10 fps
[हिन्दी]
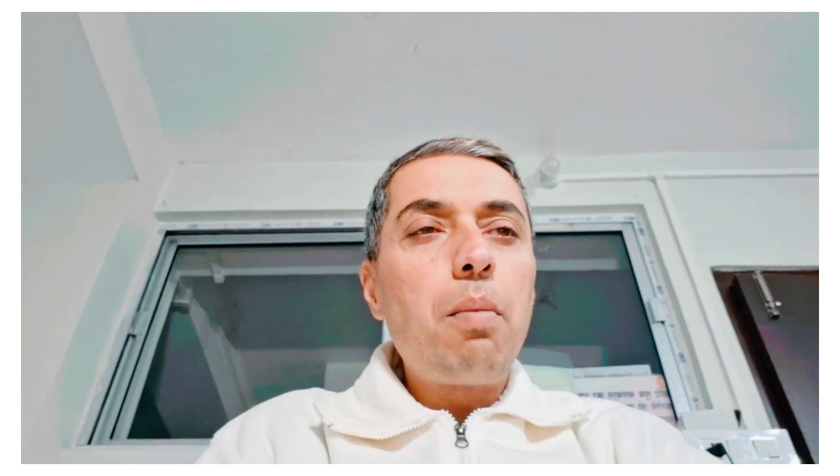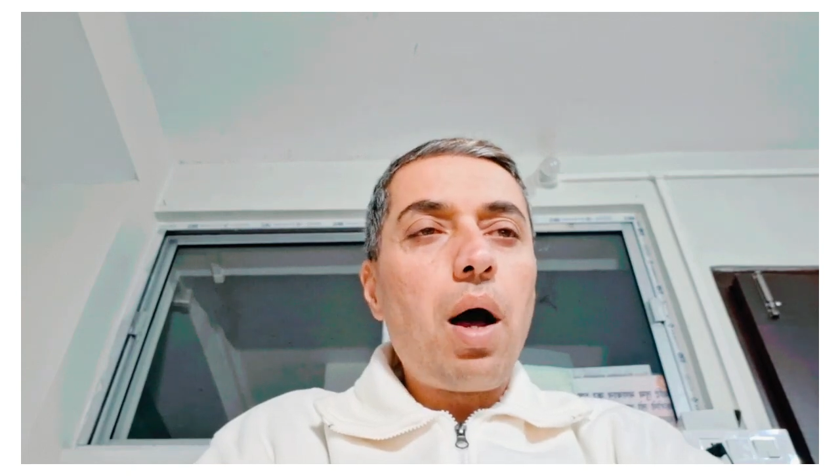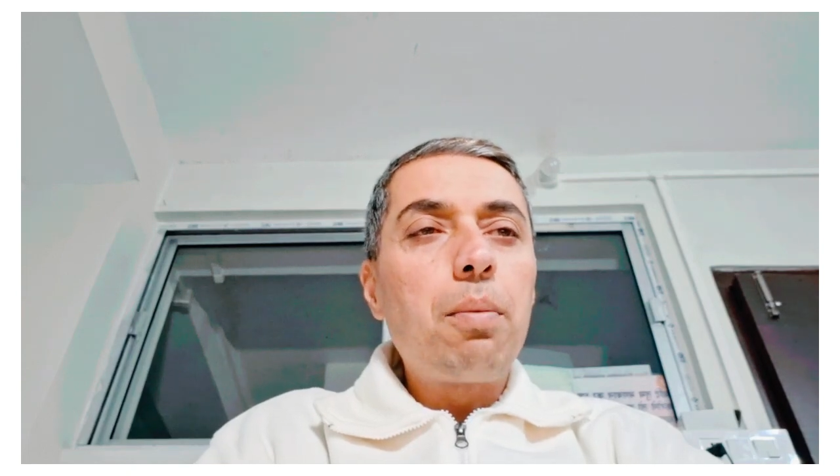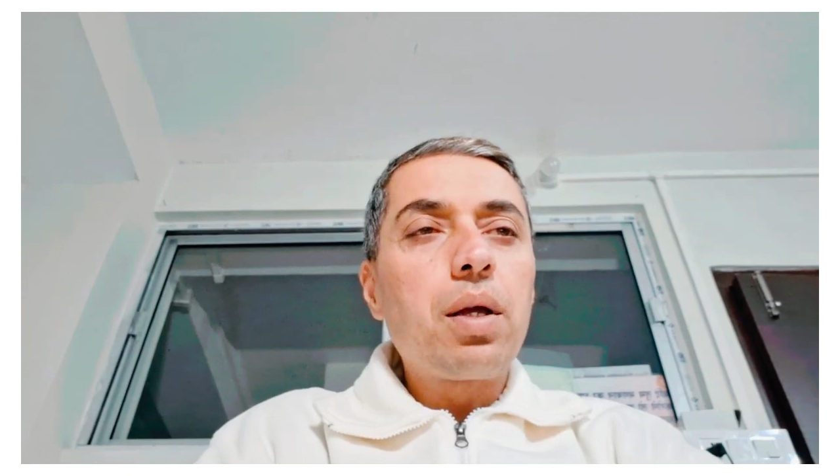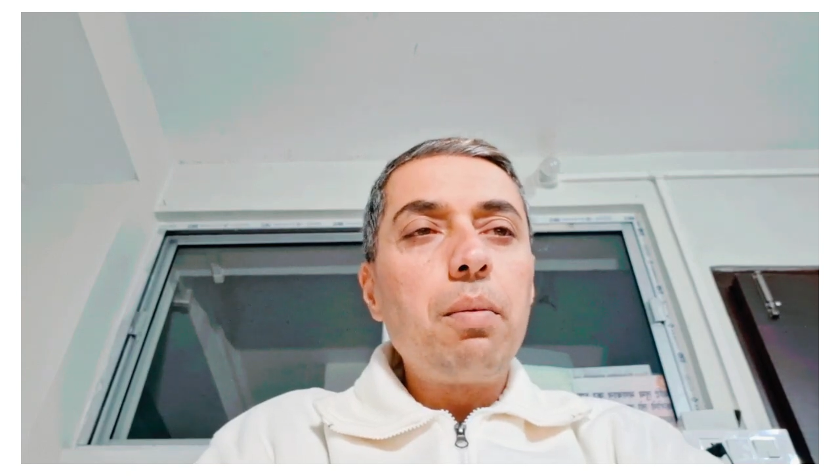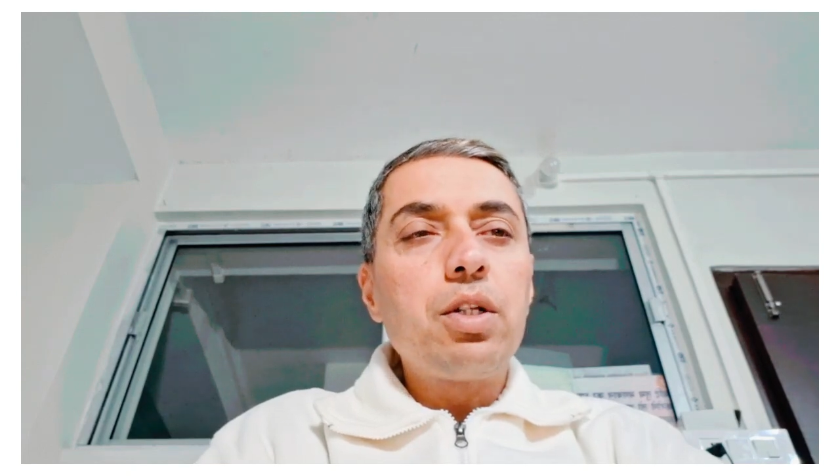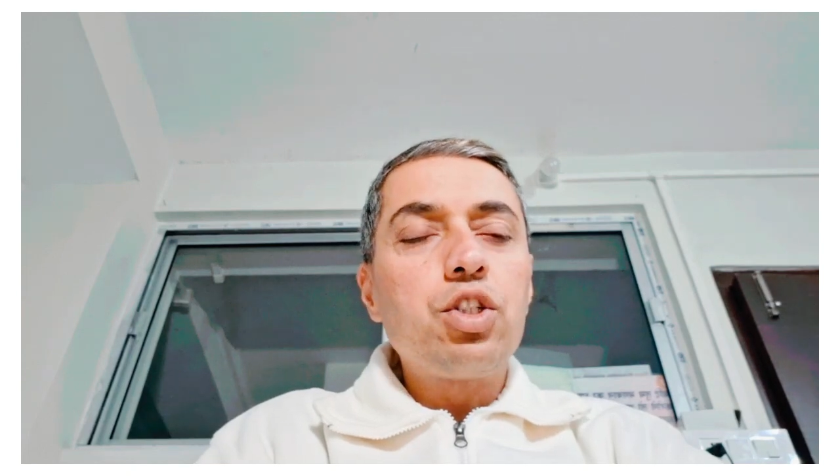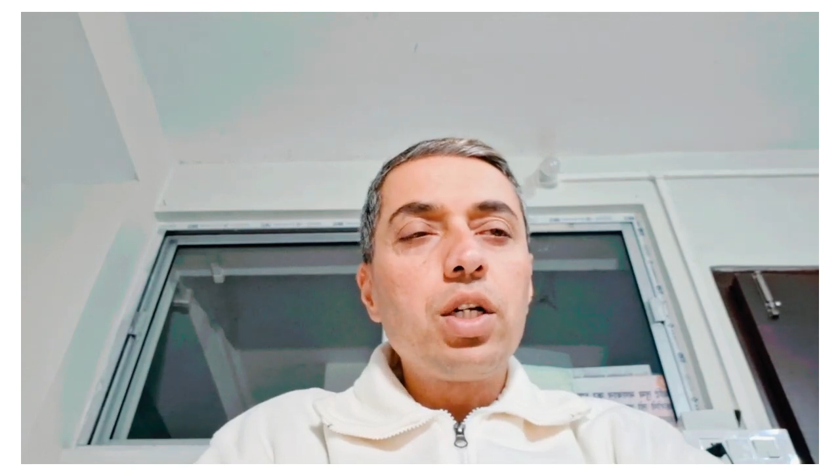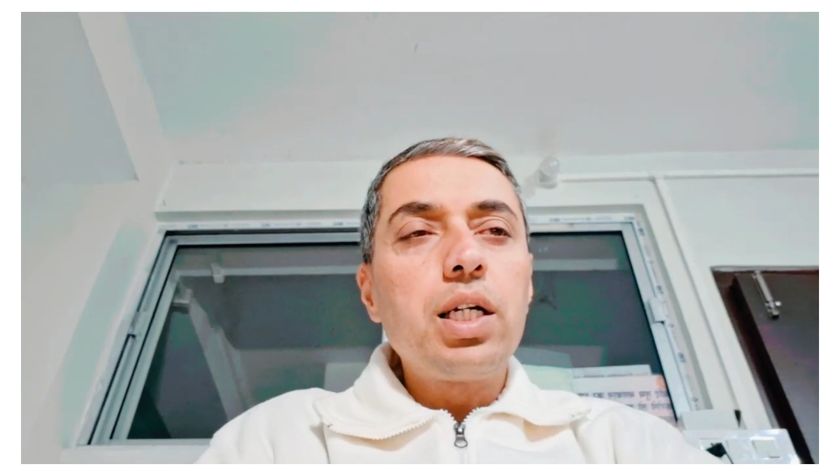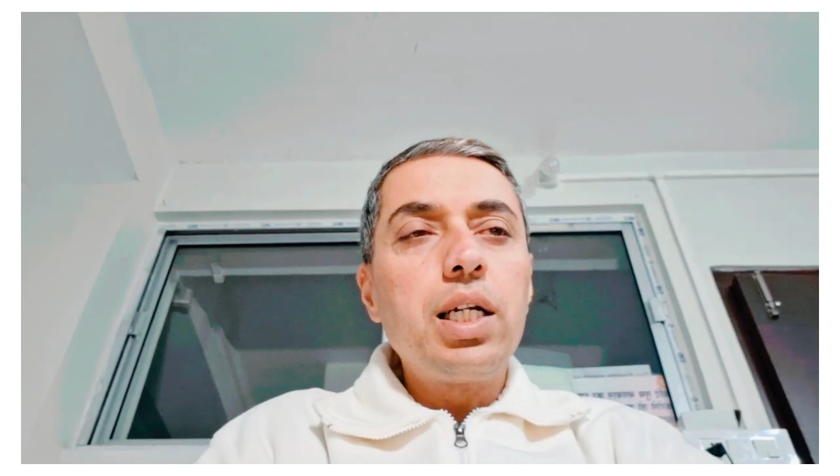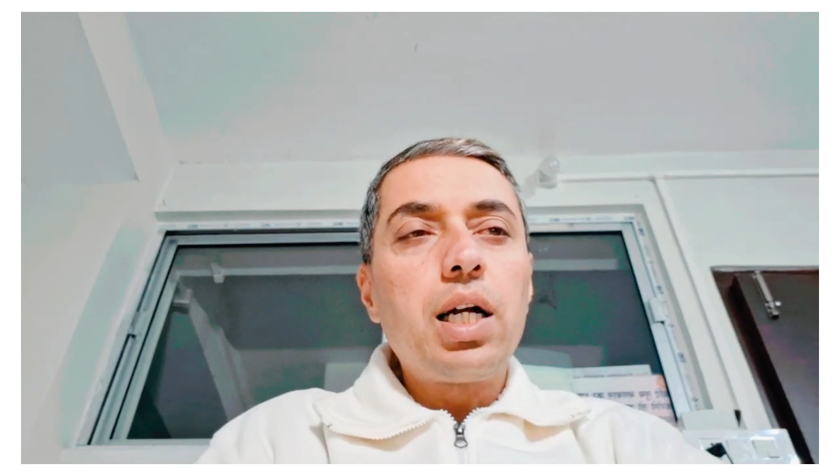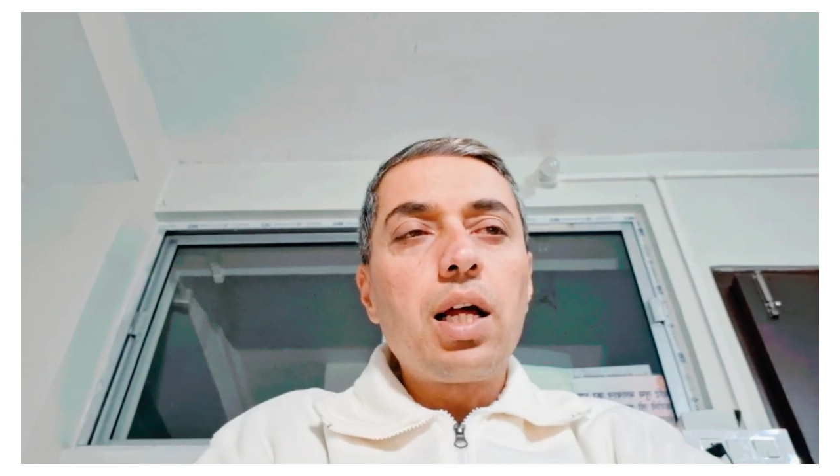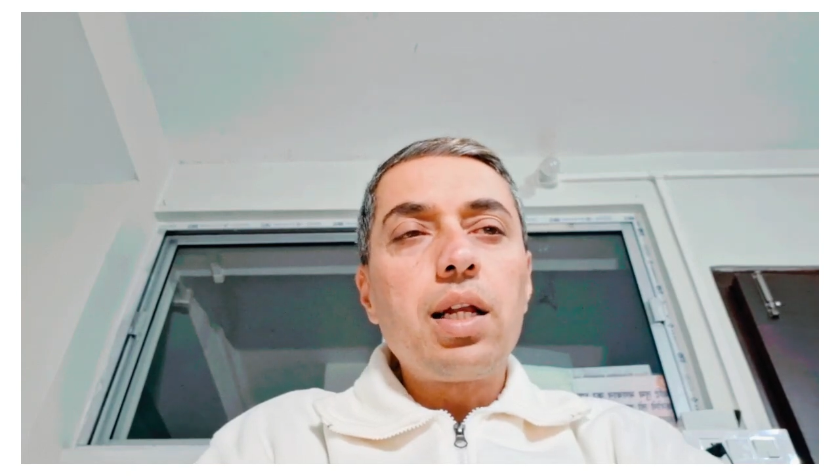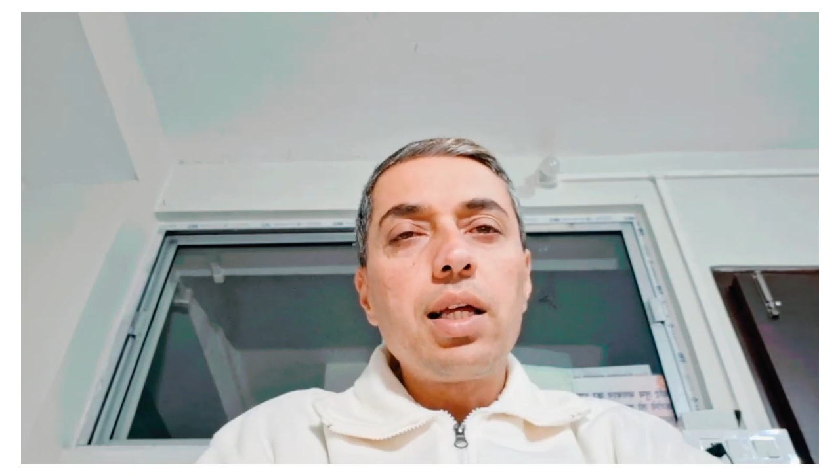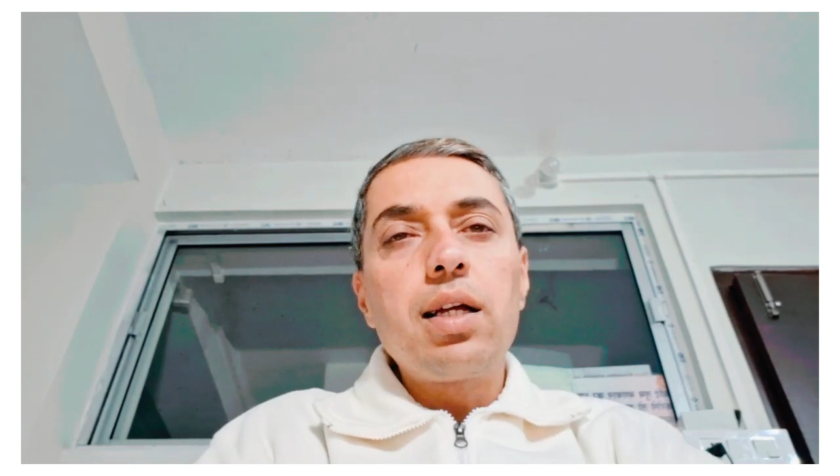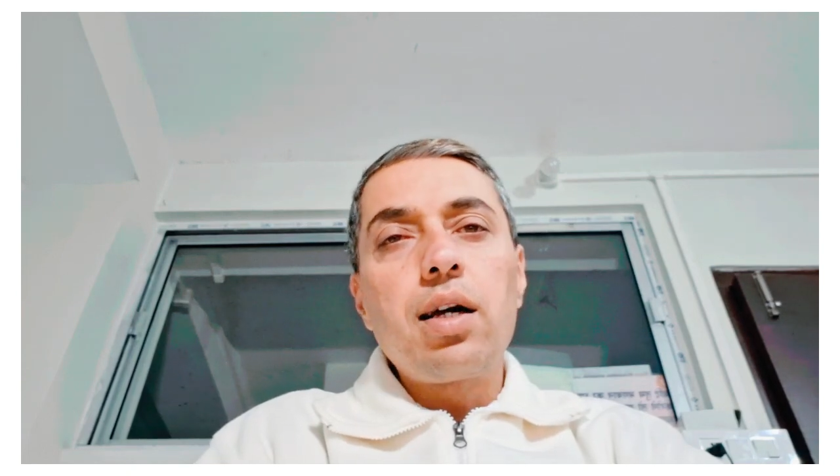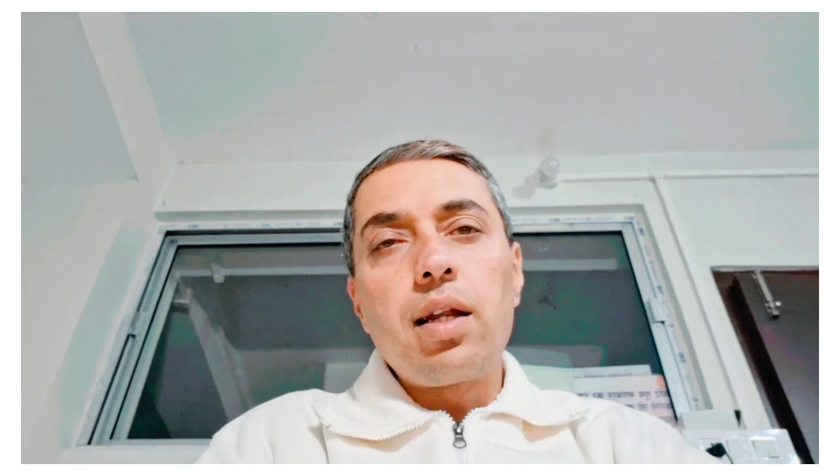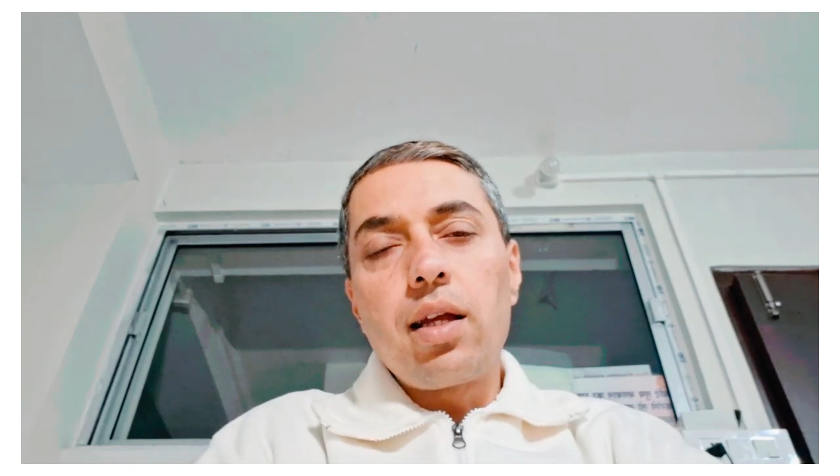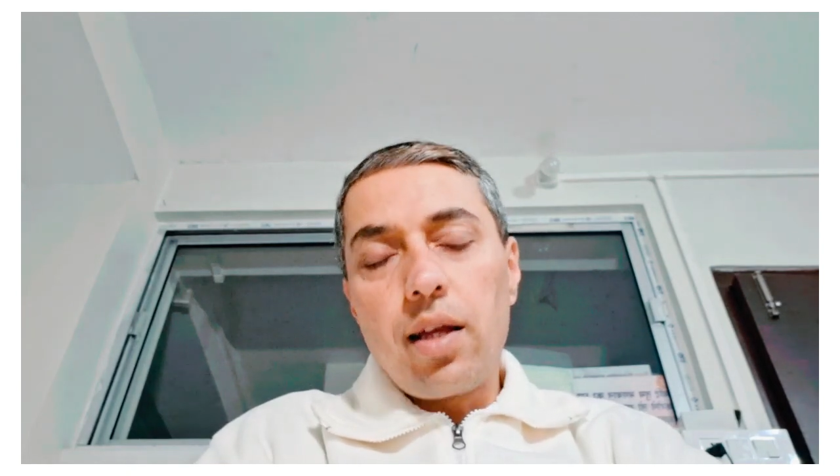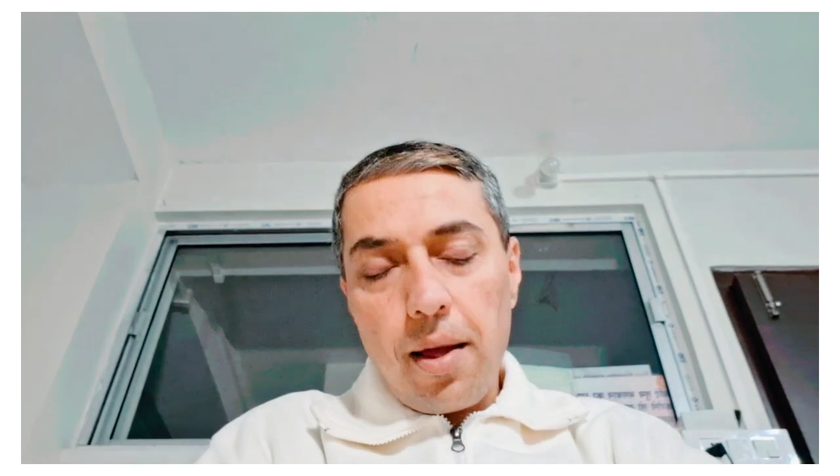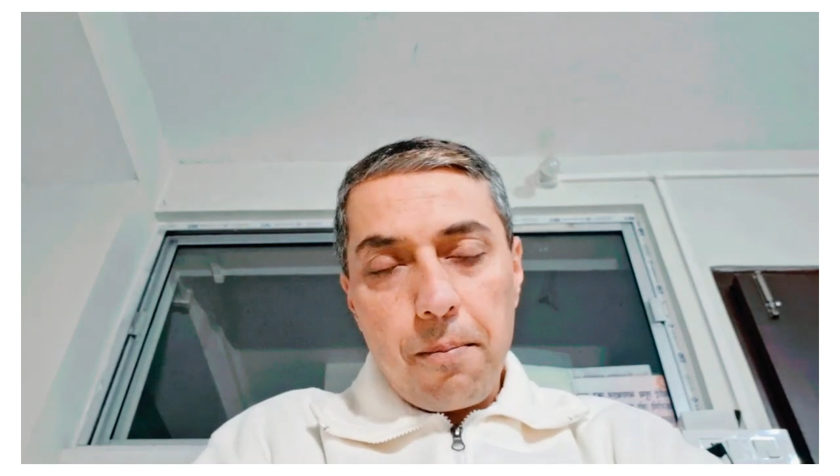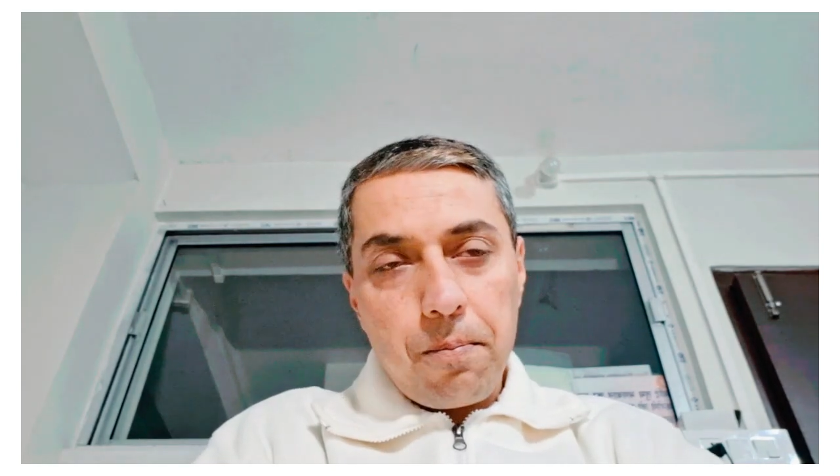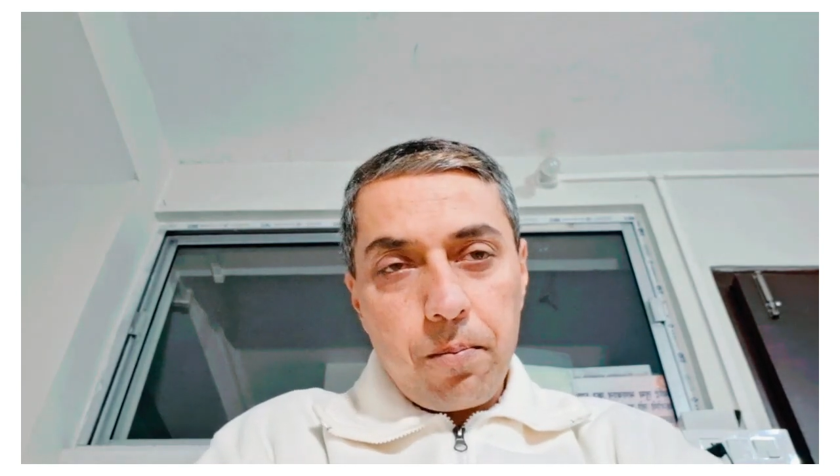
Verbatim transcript: बाप के बच्चे घृणा नहीं करेंगे